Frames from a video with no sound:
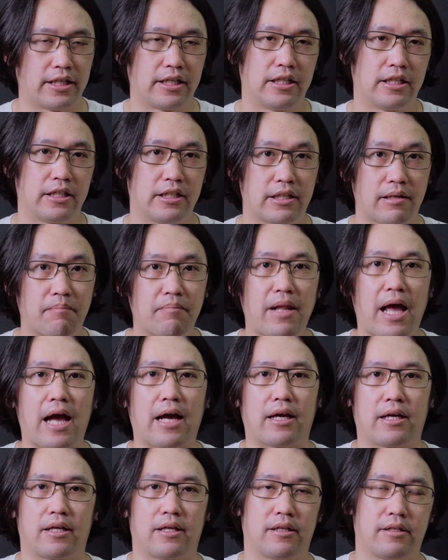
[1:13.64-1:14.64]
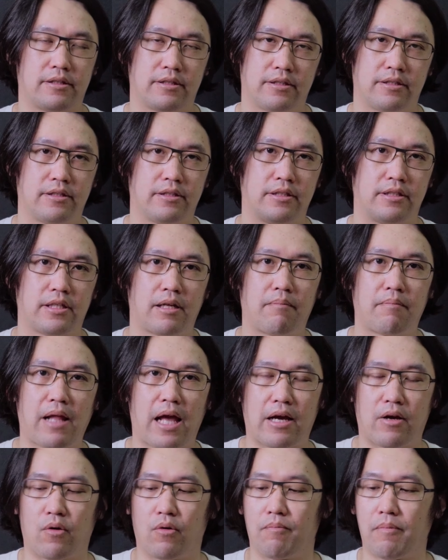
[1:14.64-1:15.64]
ยน้ำหนักน้ำหนั
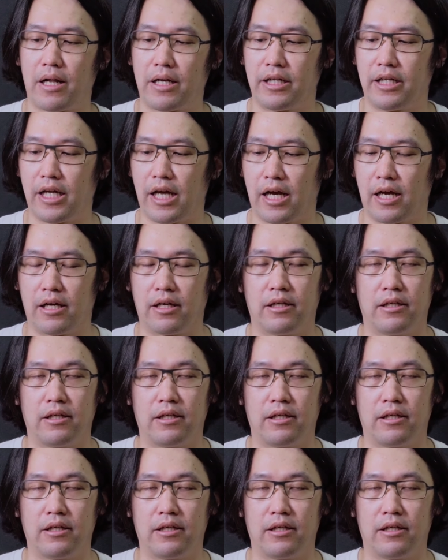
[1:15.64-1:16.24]
กของมันเนี่ย